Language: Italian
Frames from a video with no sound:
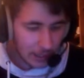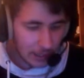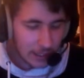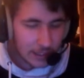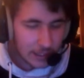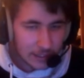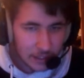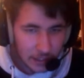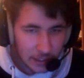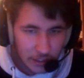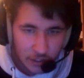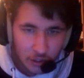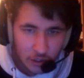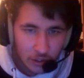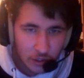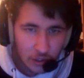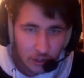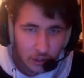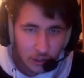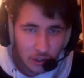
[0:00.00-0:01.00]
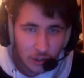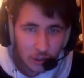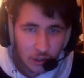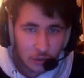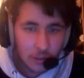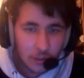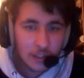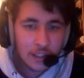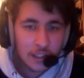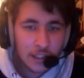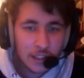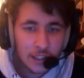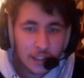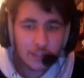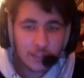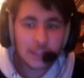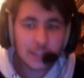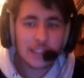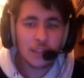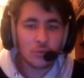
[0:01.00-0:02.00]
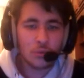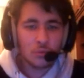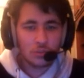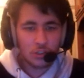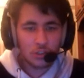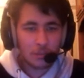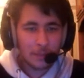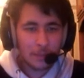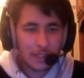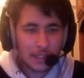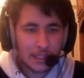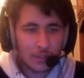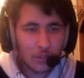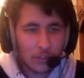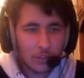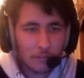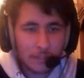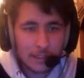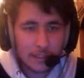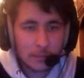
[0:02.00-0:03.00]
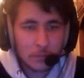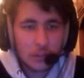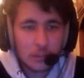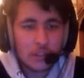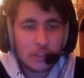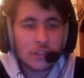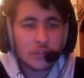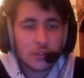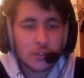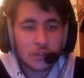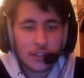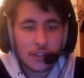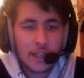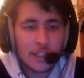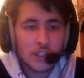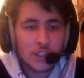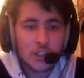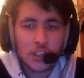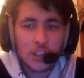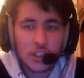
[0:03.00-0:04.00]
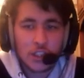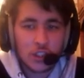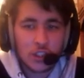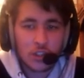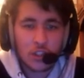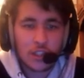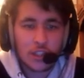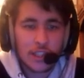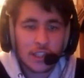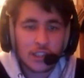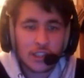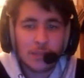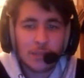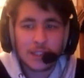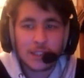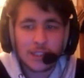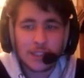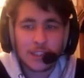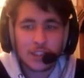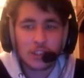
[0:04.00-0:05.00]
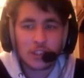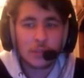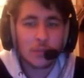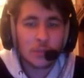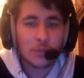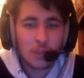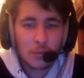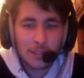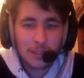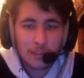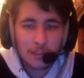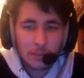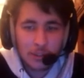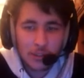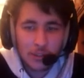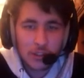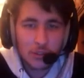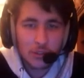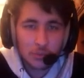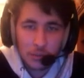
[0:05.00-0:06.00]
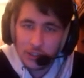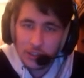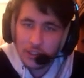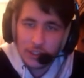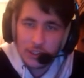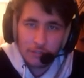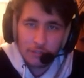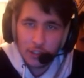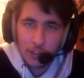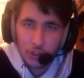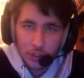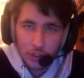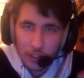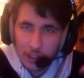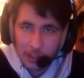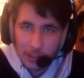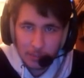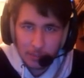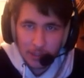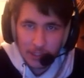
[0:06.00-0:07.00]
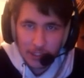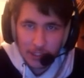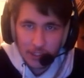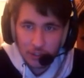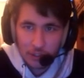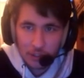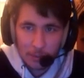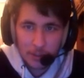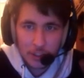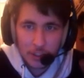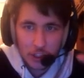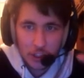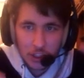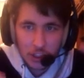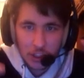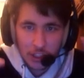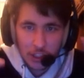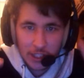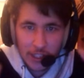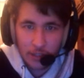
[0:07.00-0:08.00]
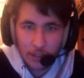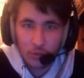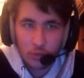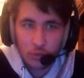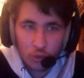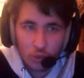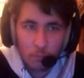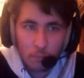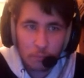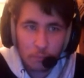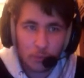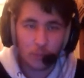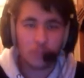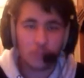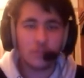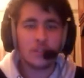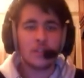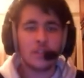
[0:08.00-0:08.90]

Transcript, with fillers: niente, io quindi vi saluto perché volevo fare semplicemente questo ride e già ci sto sclerando abbastanza comandi per questo, quindi se faccio un'altra partita sicuramente ci sclero il doppio.